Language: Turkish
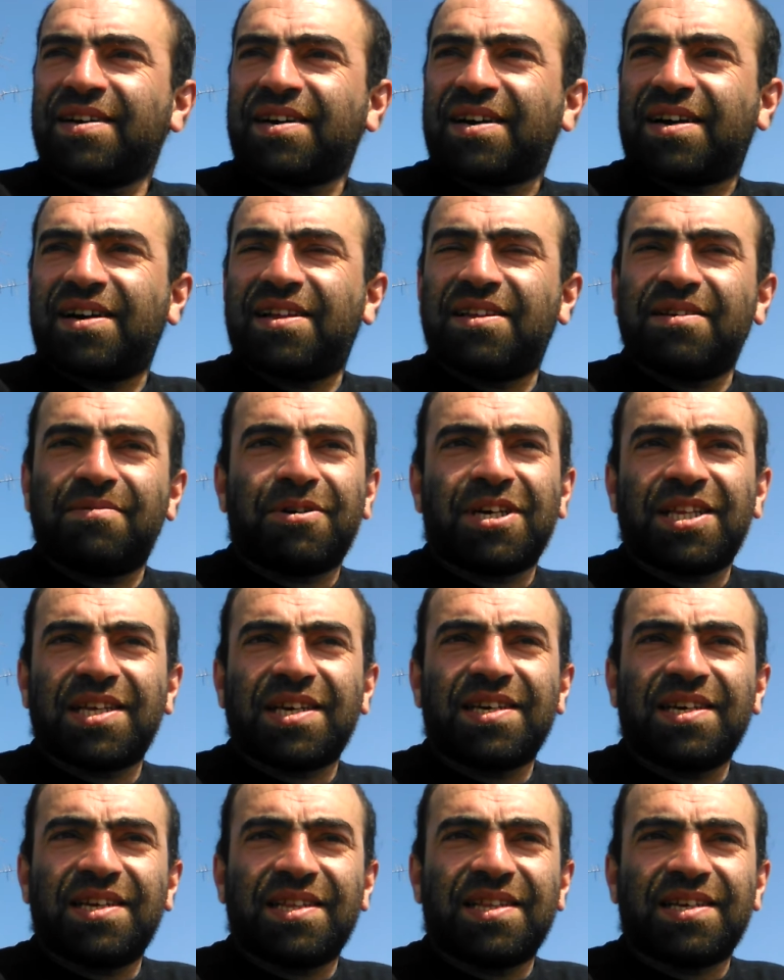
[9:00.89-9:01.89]

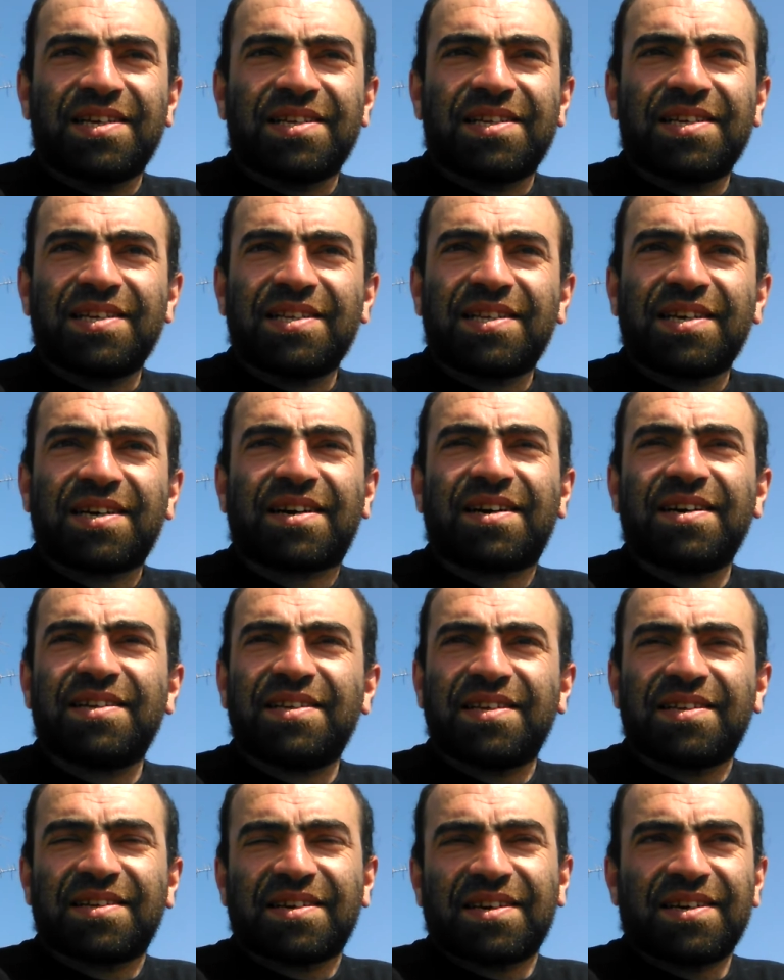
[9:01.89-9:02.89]
kalabalık yerlerde dikkat
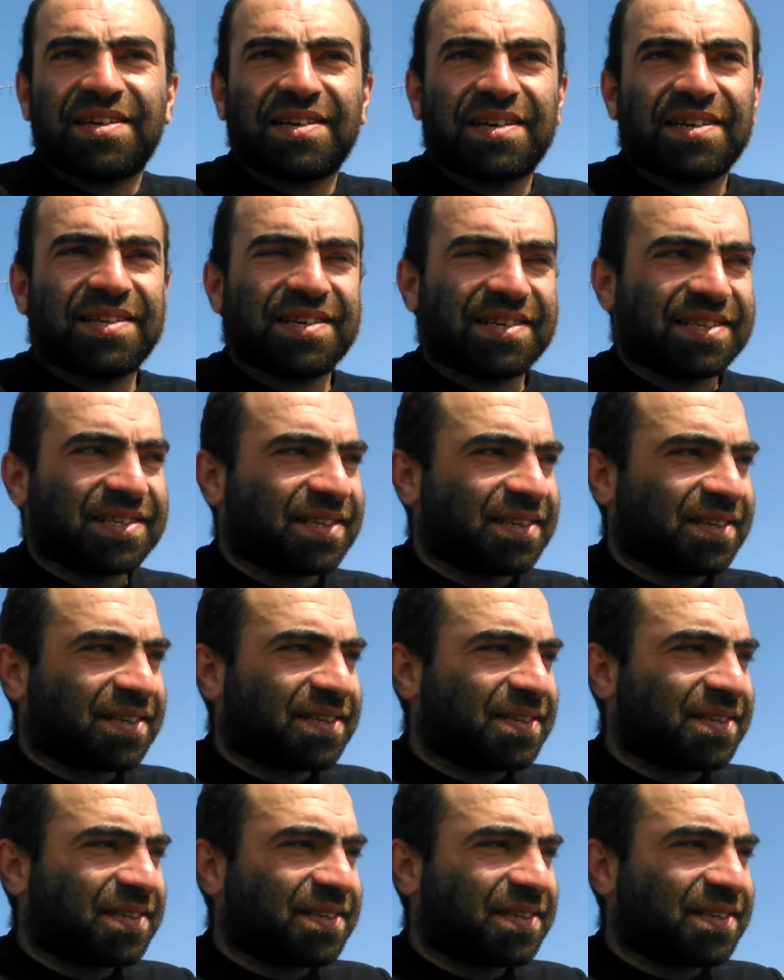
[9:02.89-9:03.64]
edin arkadaşlar.